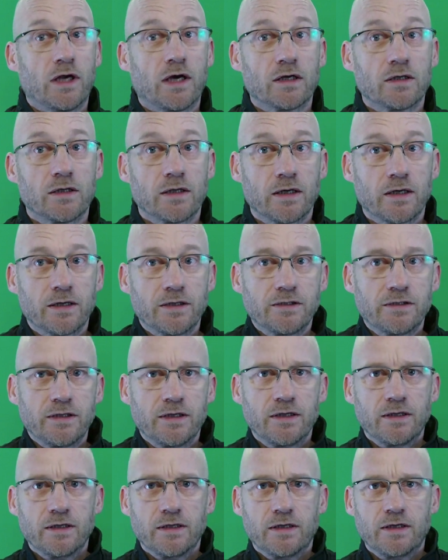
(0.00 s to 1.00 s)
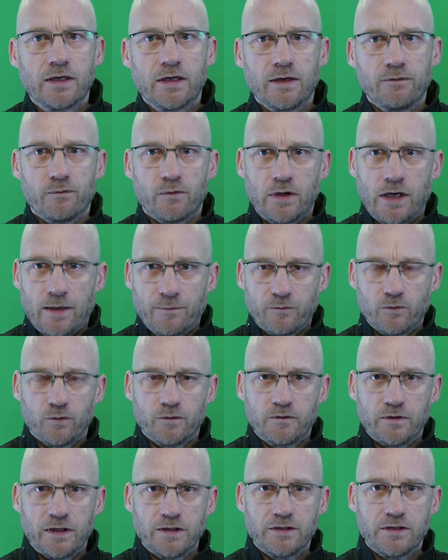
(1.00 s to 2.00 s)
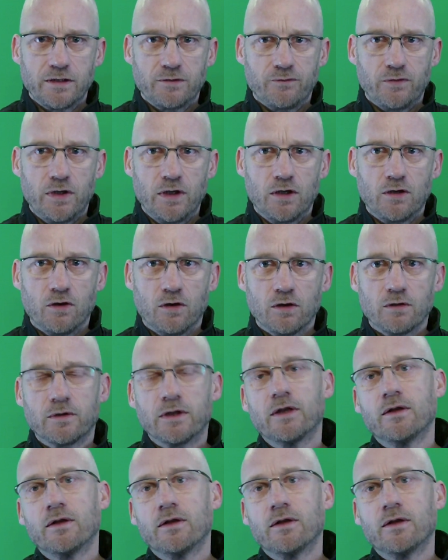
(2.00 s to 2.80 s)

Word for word: nach der richtigen Griff- und Abzugstechnik für die Glock,